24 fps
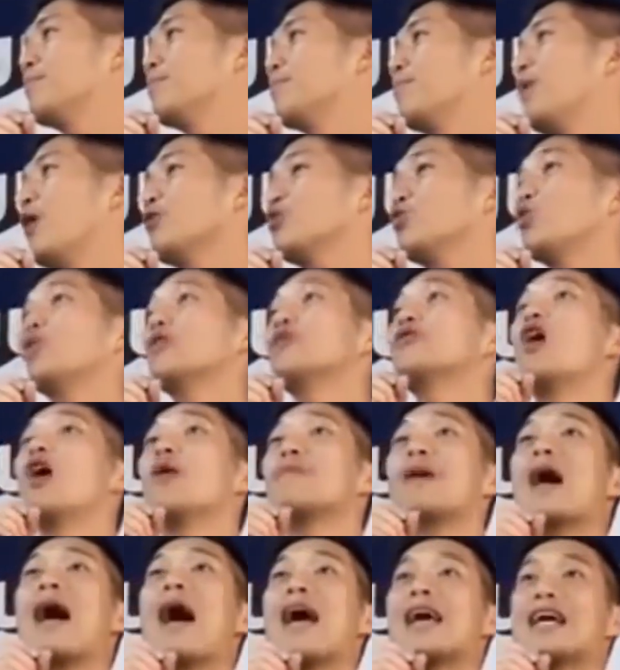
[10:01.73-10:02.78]
เพราะตรวจสอบ
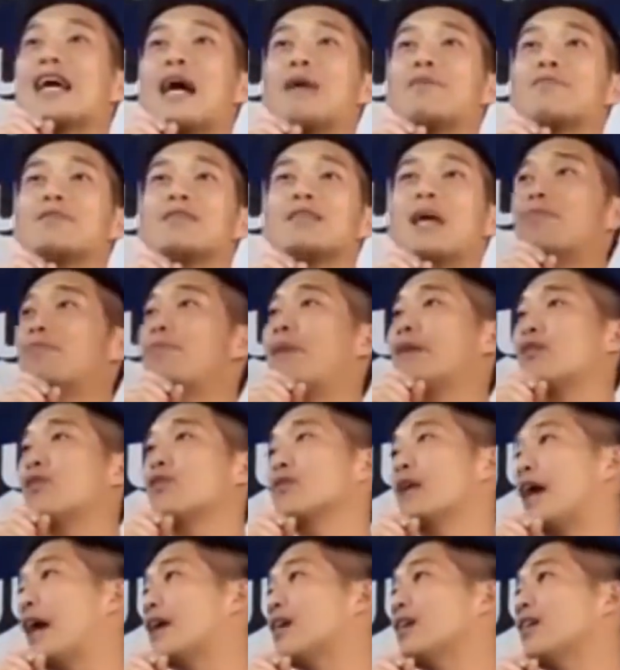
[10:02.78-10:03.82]
ง่ายครับจับไปตร
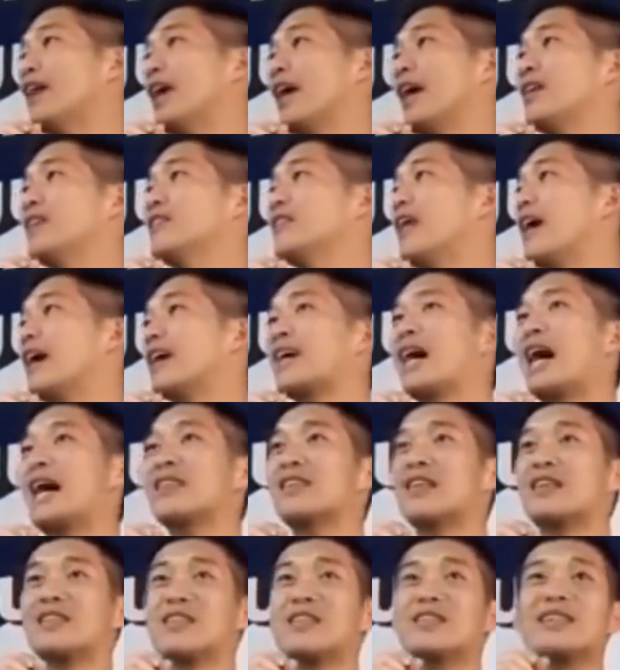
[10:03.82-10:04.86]
งไหนก็เห็นแต่การ
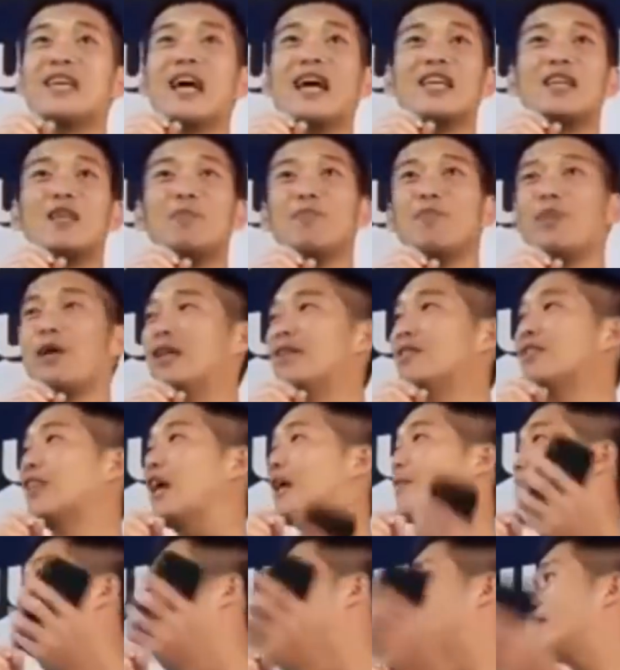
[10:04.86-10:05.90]
ตัดสินใจที่ผิด
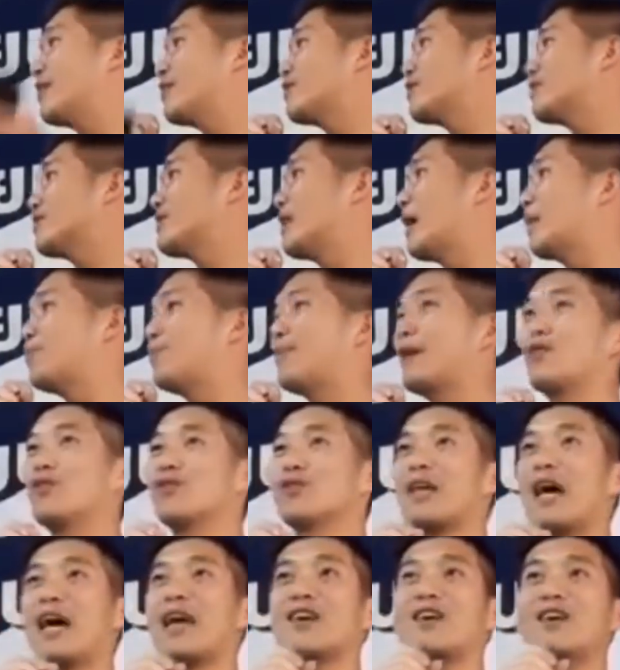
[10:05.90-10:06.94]
ตัดไปจับไปตร
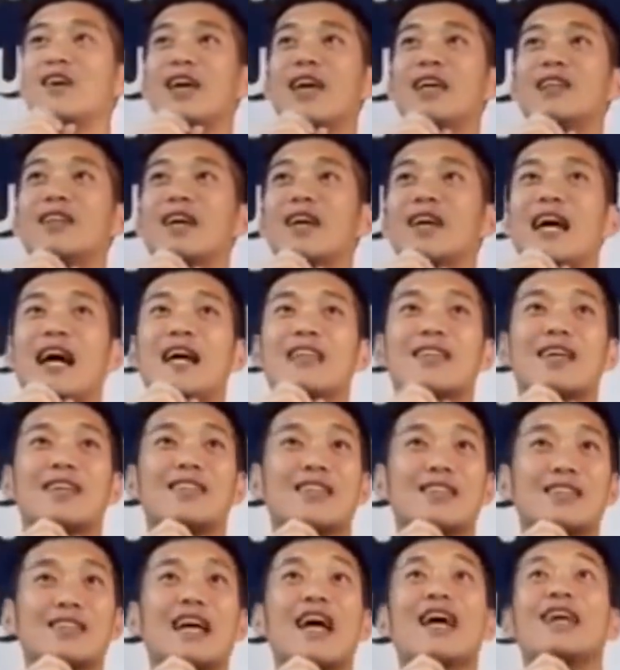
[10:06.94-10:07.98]
งไหนก็เห็นแต่การตัด
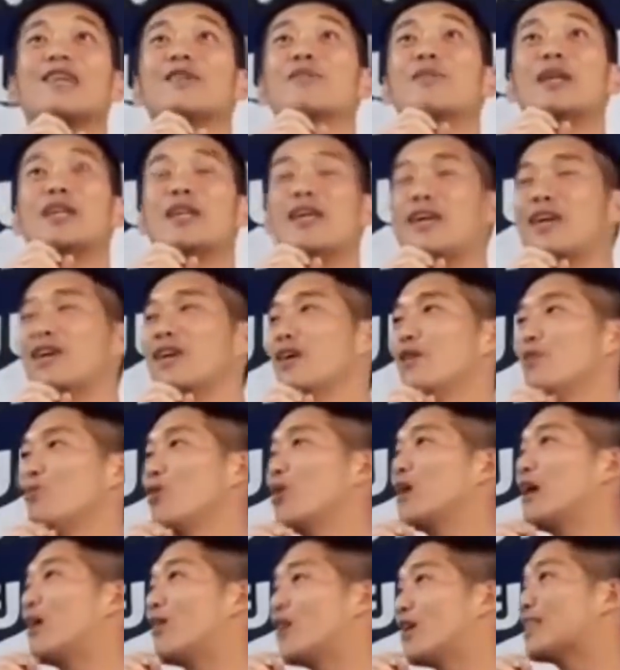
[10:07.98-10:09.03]
สินใจที่ไม่ดีพ
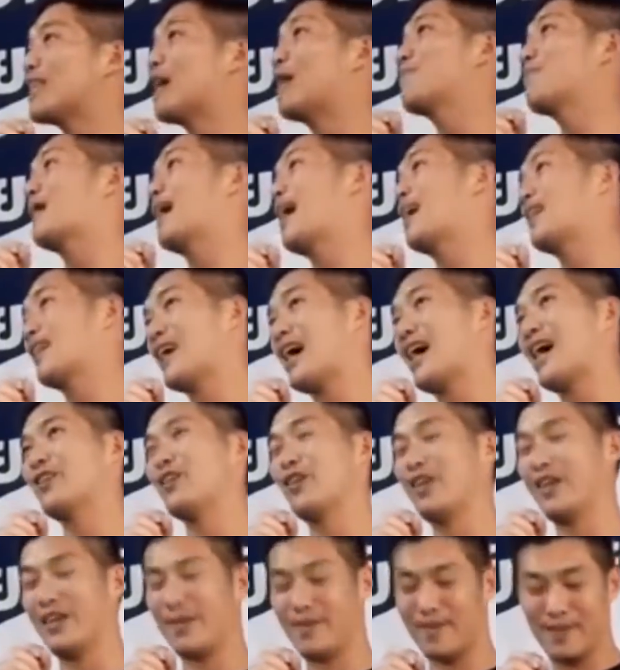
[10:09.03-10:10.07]
วกเราก็ทำงานง่าย
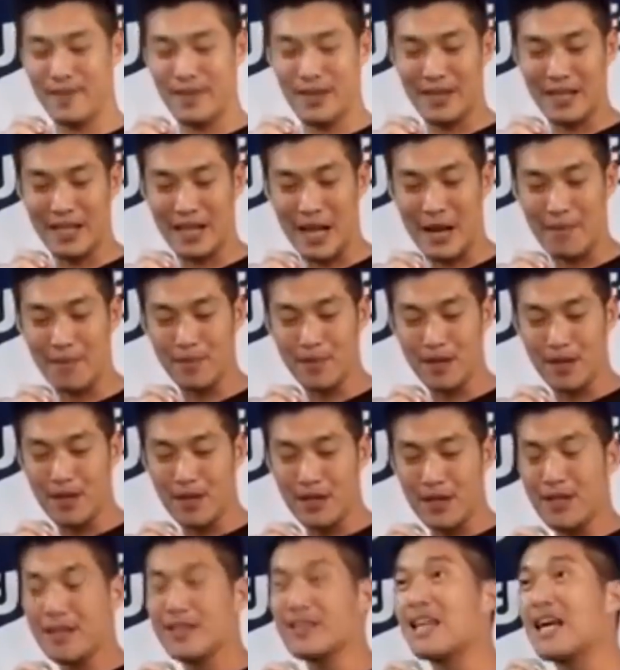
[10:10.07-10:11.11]
หน่อยนะครับ
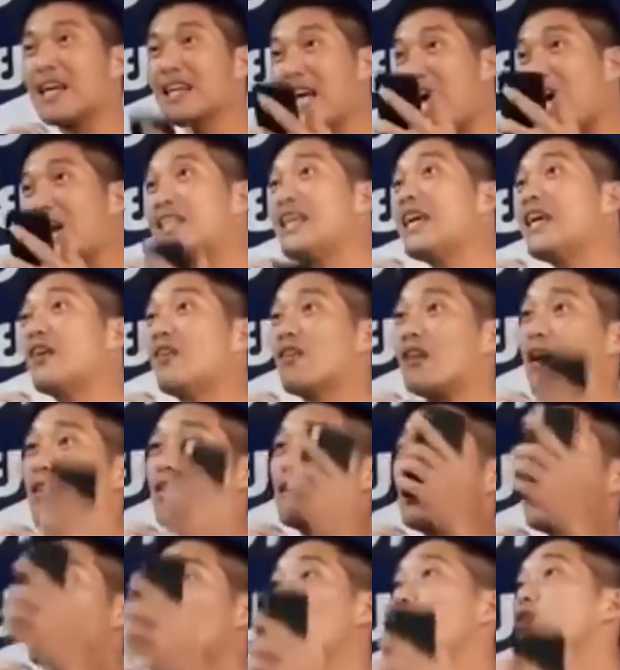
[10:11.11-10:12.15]
แต่หน้าที่ของเรา
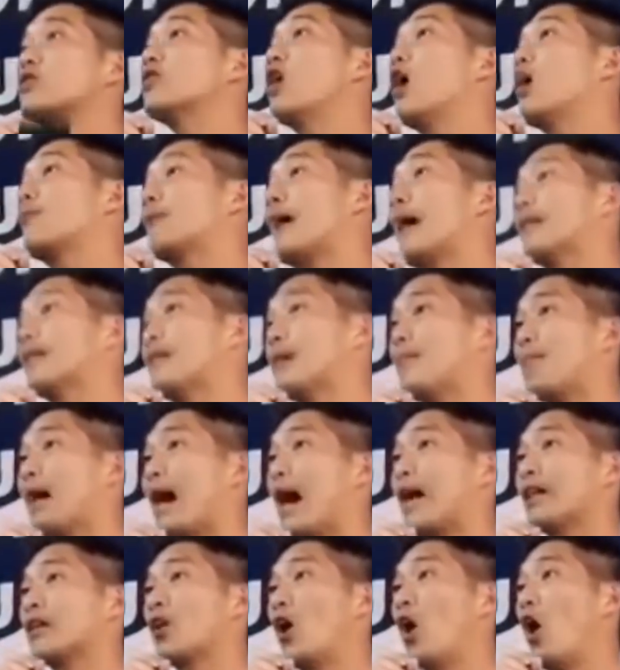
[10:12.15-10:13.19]
คือตรวจสอบการทำ
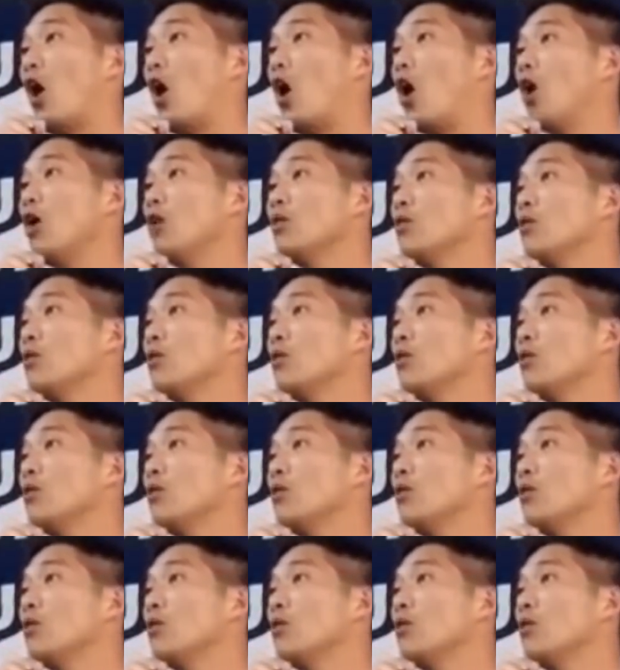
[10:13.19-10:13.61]
งานของ